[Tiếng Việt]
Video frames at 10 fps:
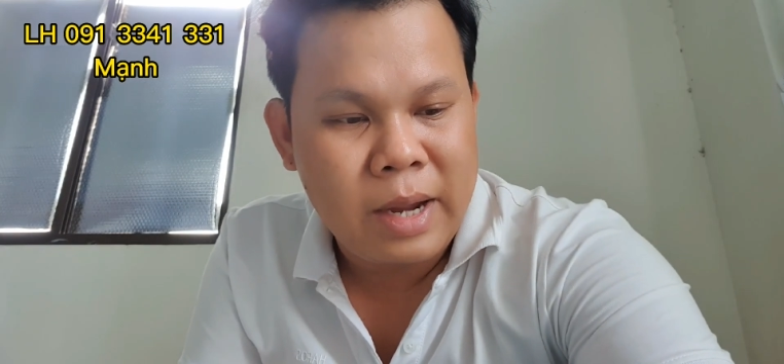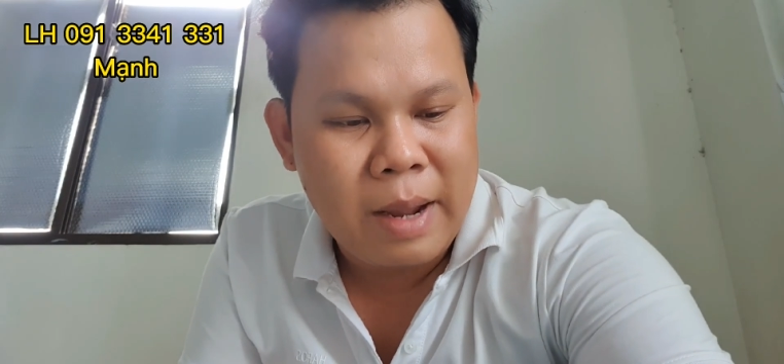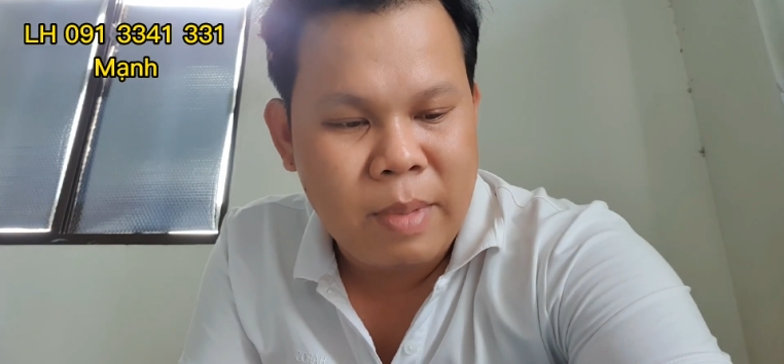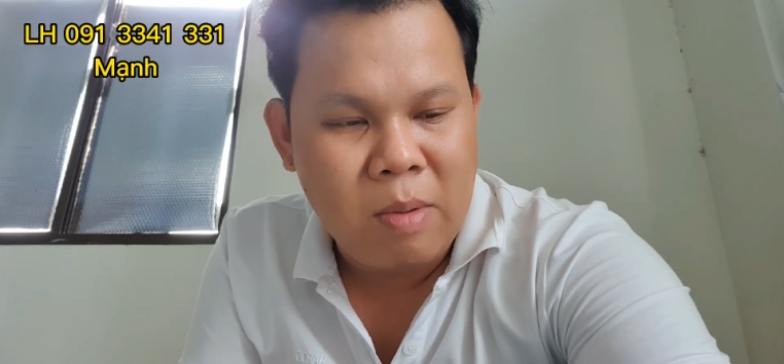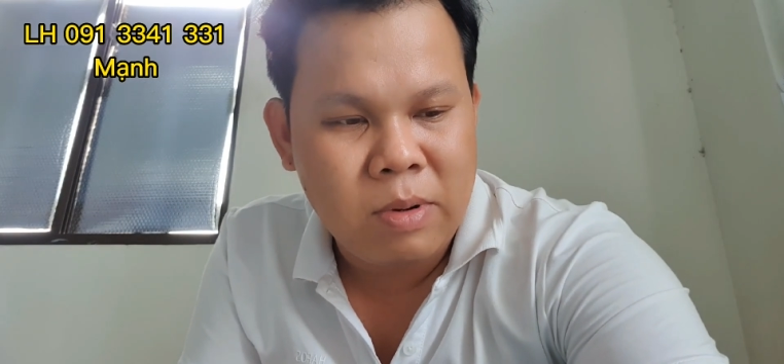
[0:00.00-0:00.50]

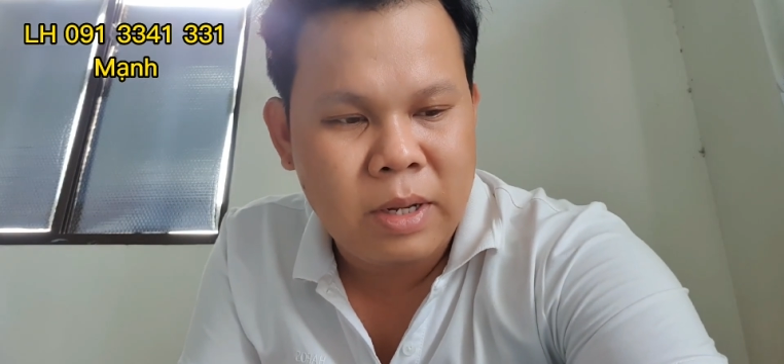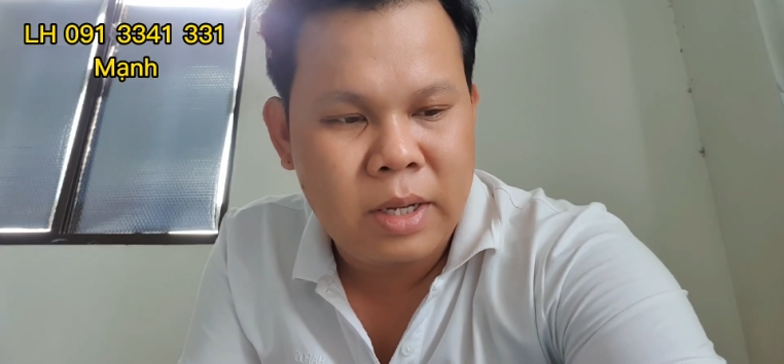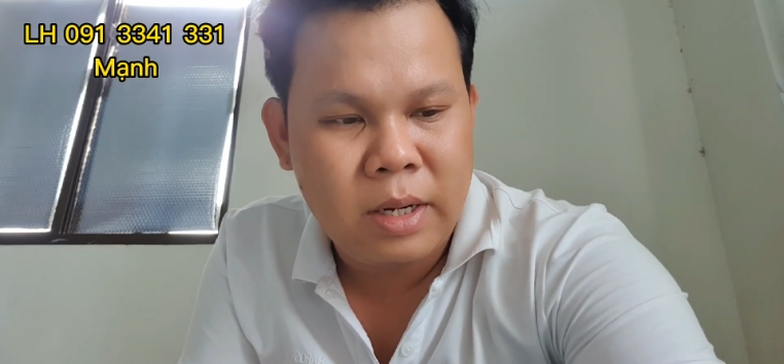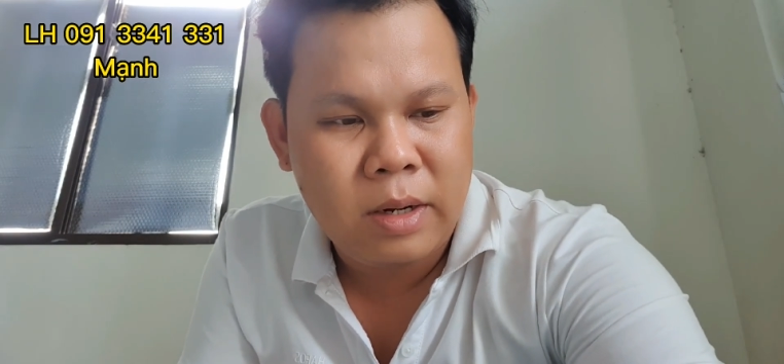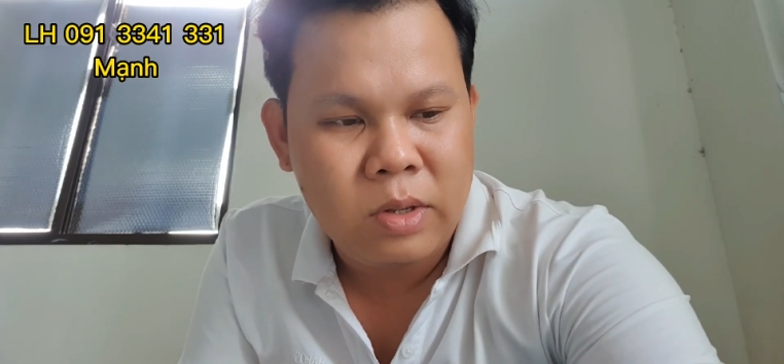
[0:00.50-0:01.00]
gam móc
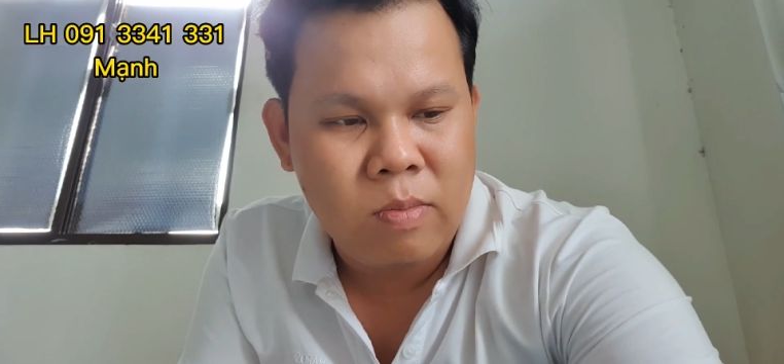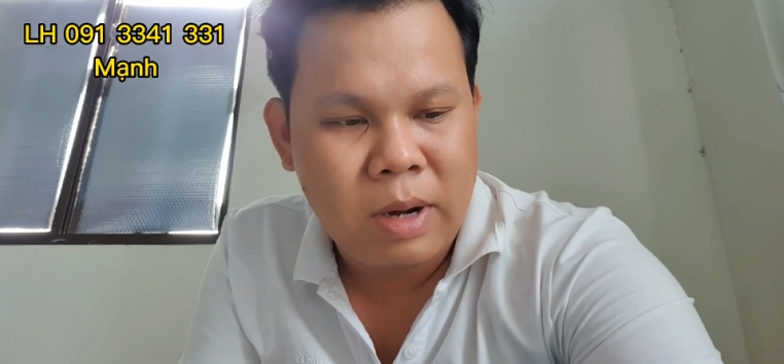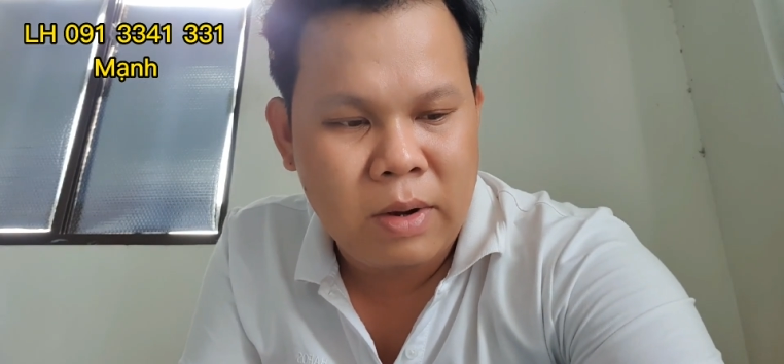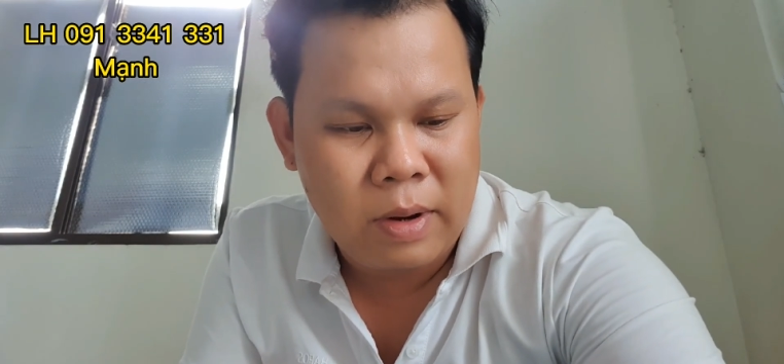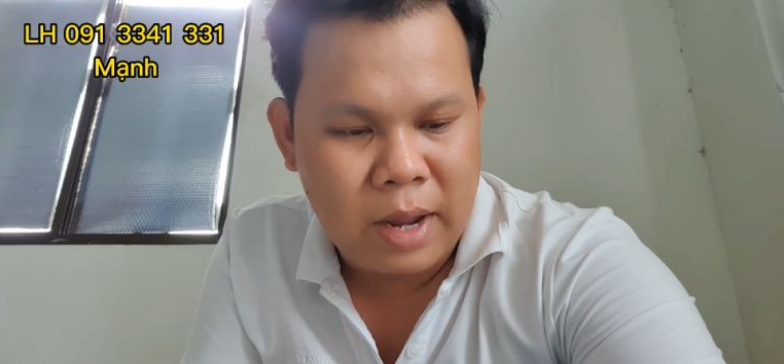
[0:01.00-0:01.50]
thì nói chung
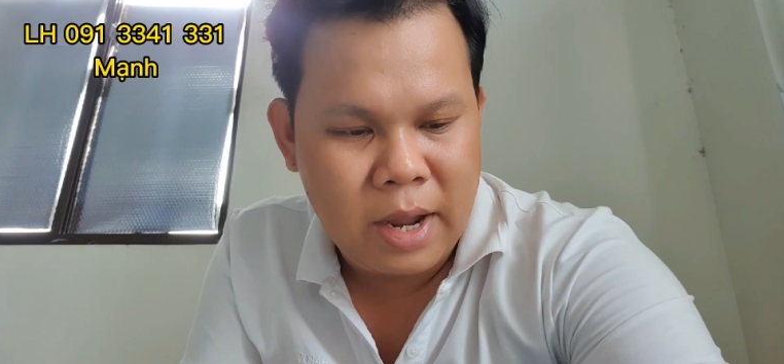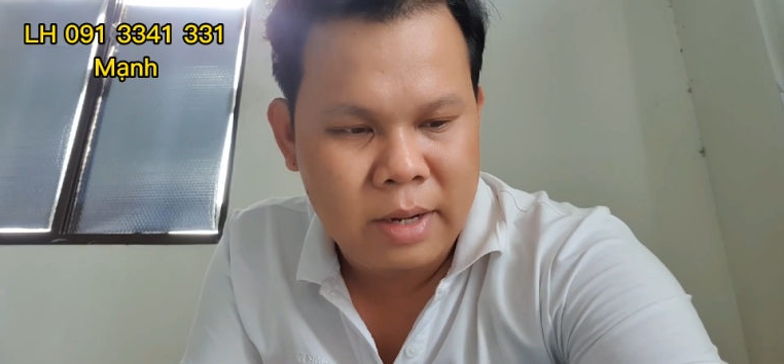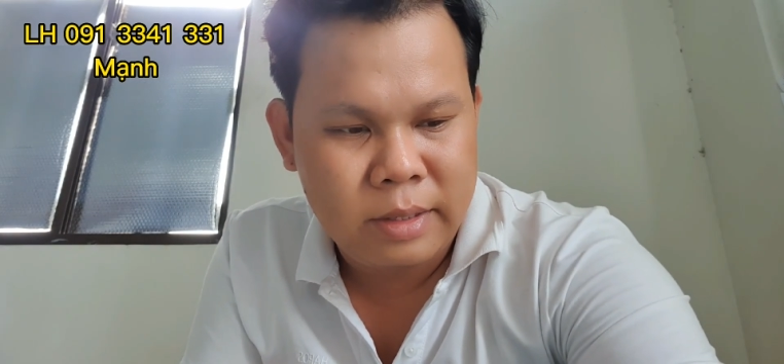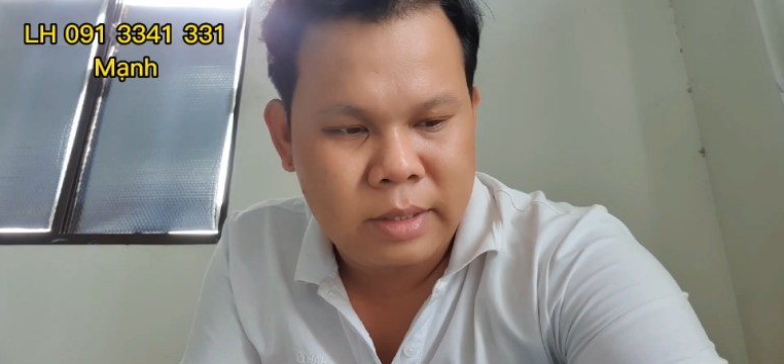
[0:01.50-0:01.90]
là nó rẻ